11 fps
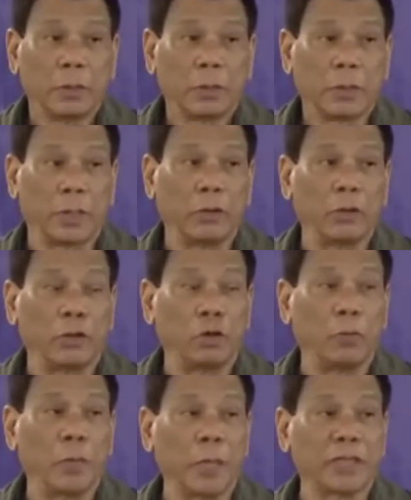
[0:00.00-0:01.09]
Kayo na
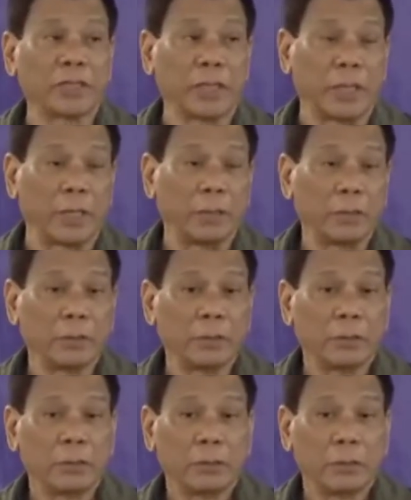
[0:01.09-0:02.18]
umaasa
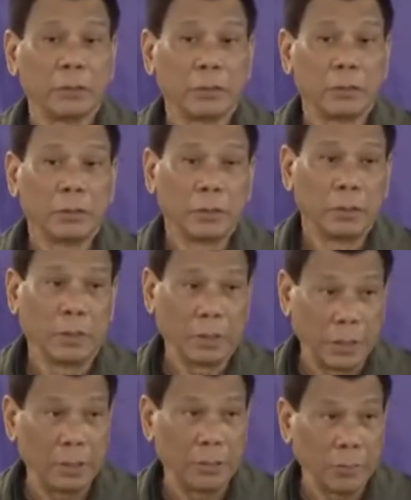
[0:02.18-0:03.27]

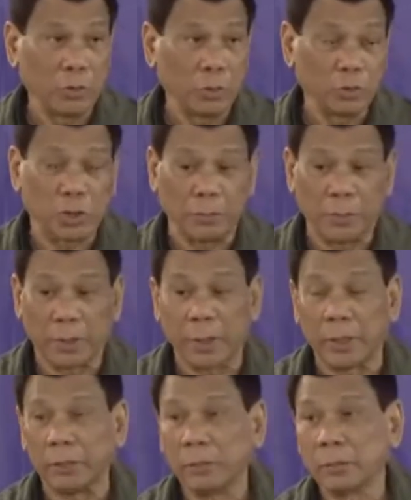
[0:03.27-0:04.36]
na mag-usap pa
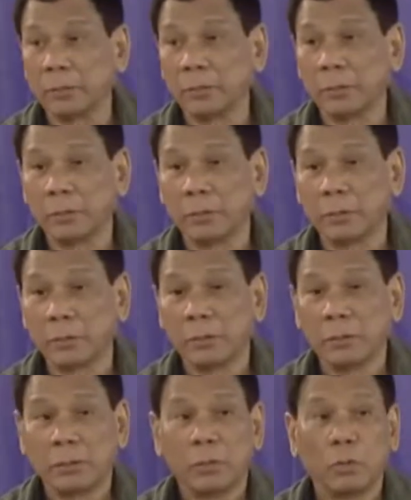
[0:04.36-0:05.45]
tayo.
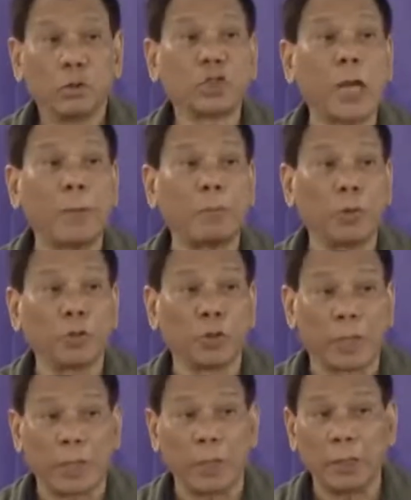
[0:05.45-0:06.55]
Usapon
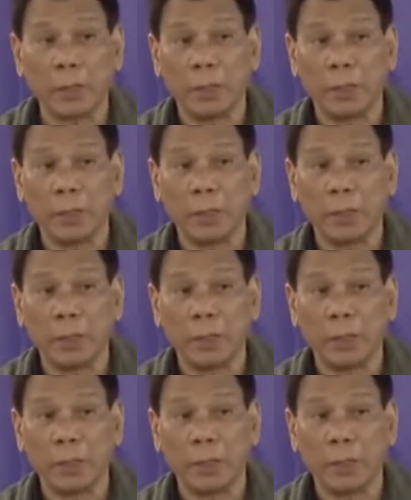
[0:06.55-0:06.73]
ta ka.